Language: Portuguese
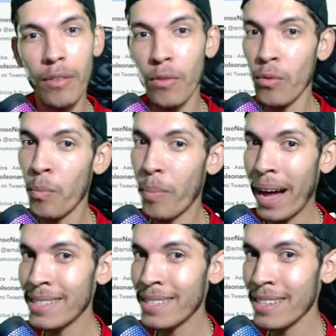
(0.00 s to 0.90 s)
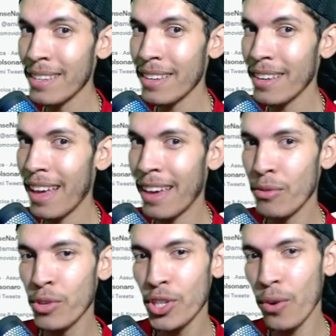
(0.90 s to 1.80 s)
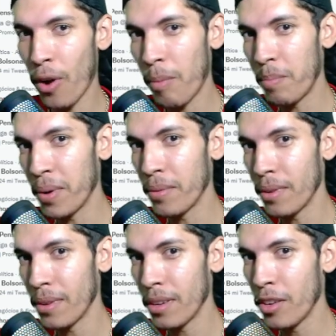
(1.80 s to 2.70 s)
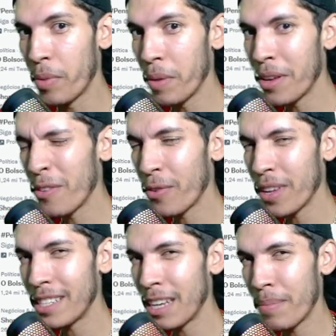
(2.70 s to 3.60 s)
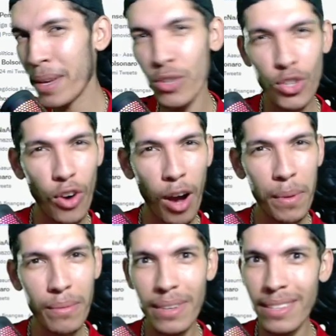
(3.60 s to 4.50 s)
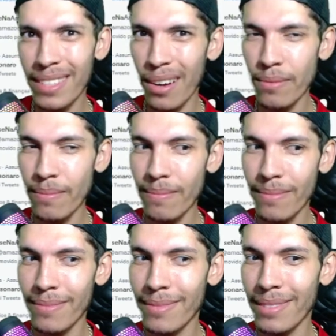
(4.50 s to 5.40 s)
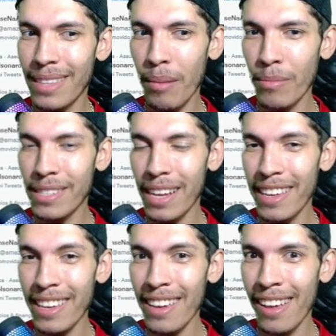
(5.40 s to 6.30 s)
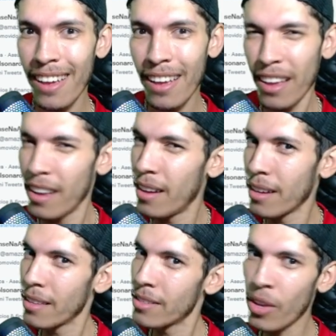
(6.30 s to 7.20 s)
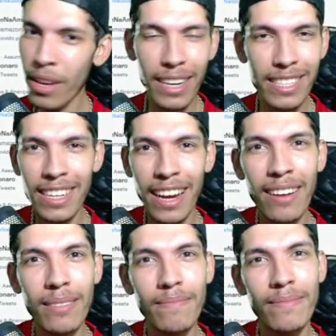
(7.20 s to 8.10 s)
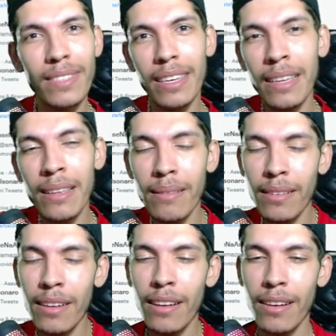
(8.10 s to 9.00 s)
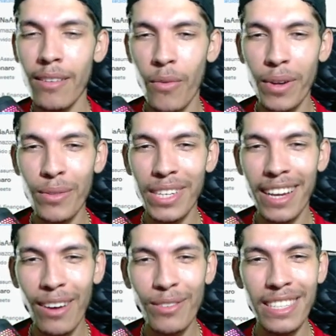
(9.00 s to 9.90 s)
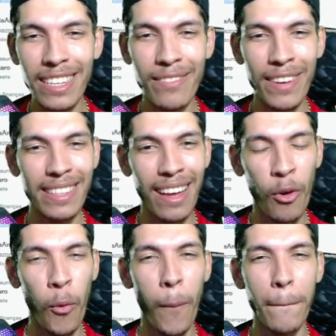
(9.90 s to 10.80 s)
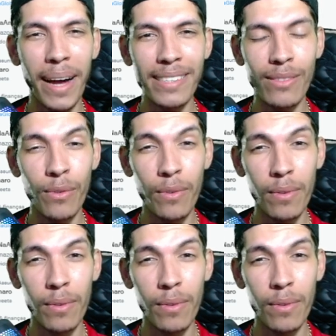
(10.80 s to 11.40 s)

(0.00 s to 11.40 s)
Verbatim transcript: o passe é do Scorpion e o primeiro Friendship é do Scorpion, então temos aí só encaixar que quando chegar o dia vai estar tá o passe do